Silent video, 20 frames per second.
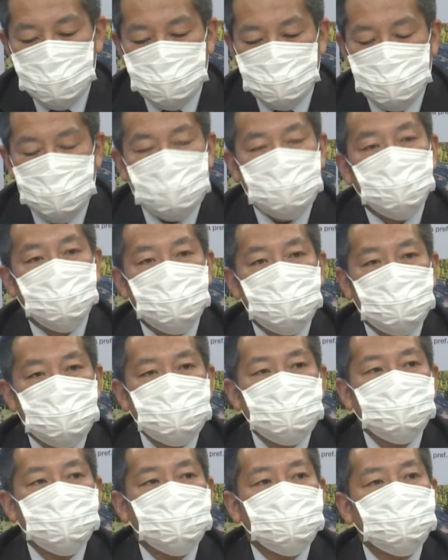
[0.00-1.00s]
新型コロナ
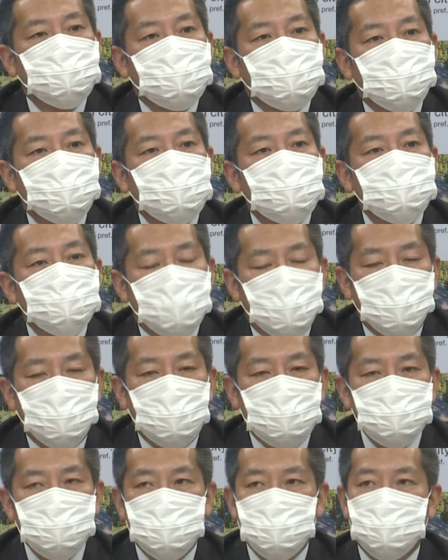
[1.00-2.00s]
対策としては去年も
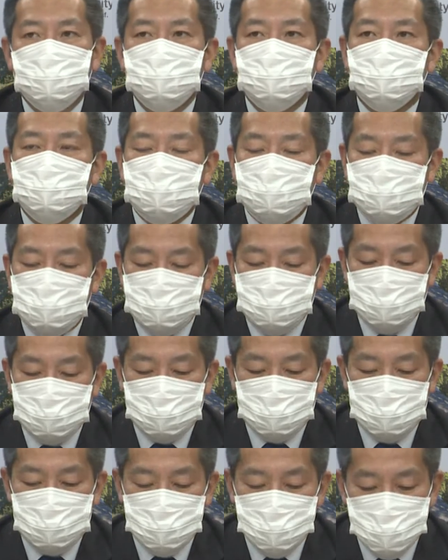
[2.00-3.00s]
この予定でした
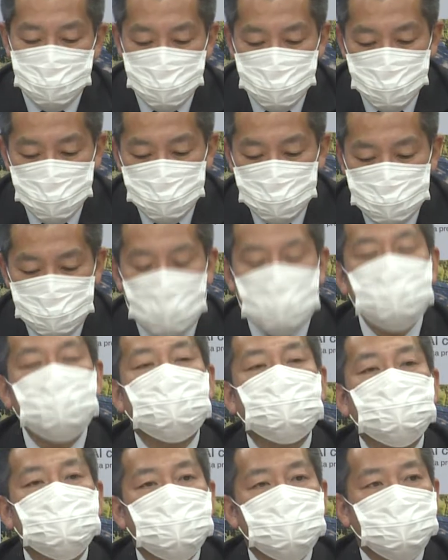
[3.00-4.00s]
けれども、
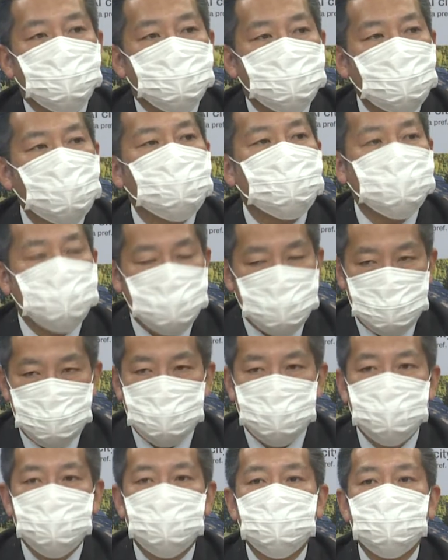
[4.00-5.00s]
第1部と第2部
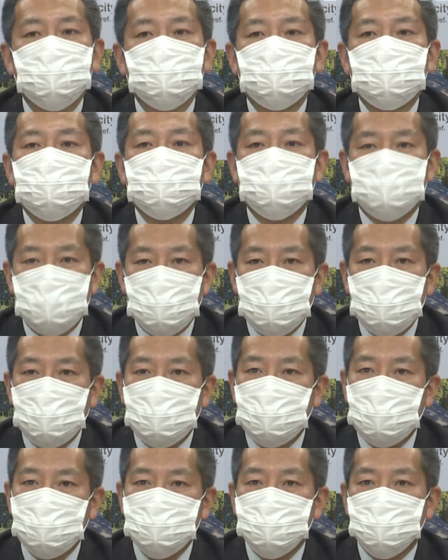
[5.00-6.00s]
地区ごとにですね
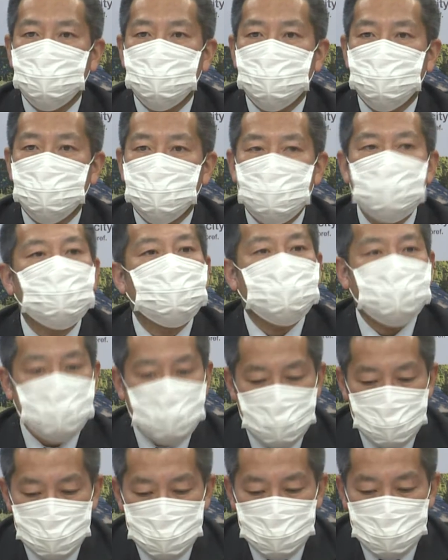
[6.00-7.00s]
分け
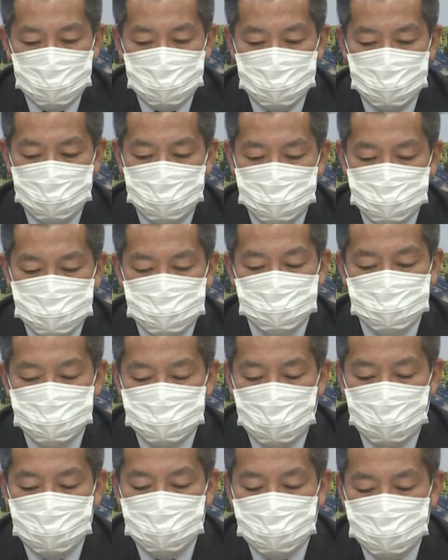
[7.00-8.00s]
て、密に
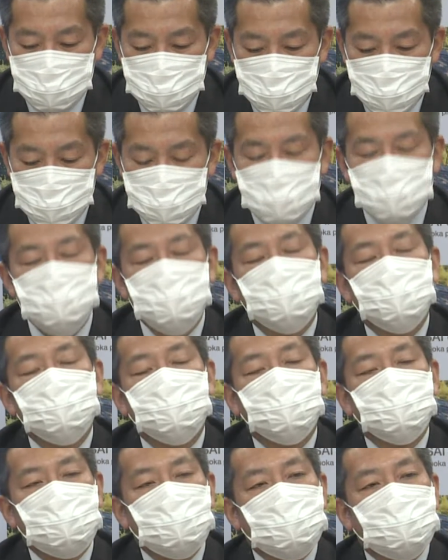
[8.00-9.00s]
ならないというこ
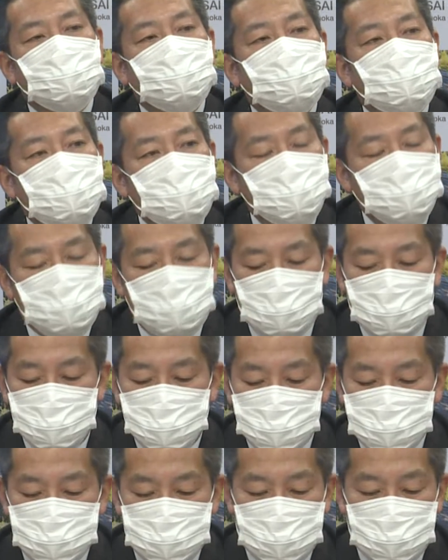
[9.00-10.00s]
とで、予定
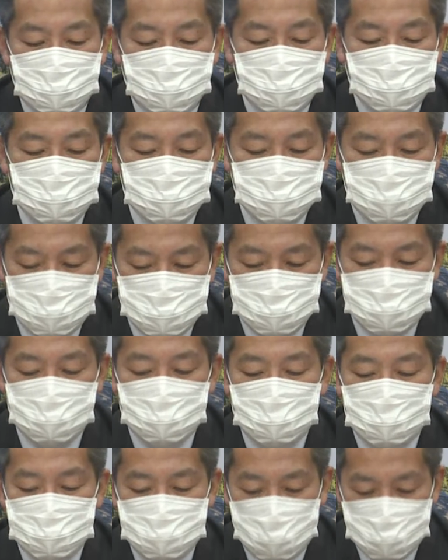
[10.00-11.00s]
をしております。
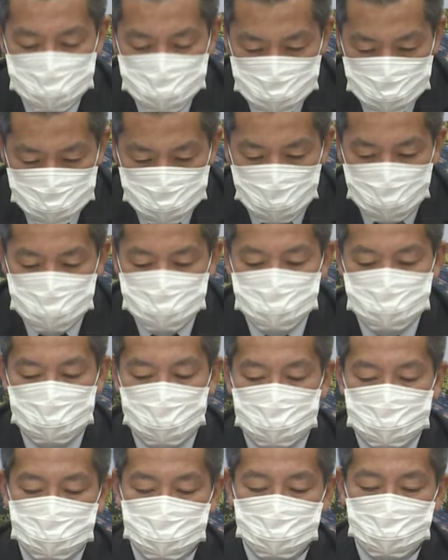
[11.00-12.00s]
対象者は
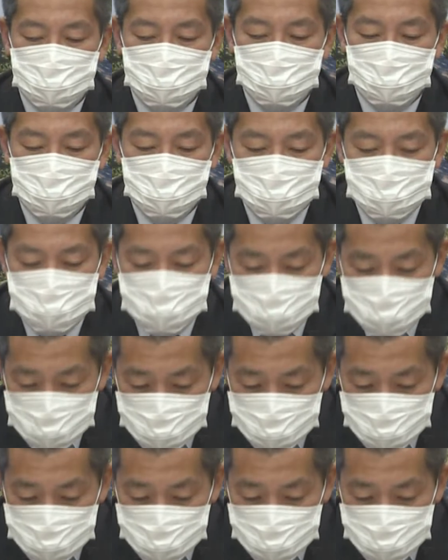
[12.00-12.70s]
こ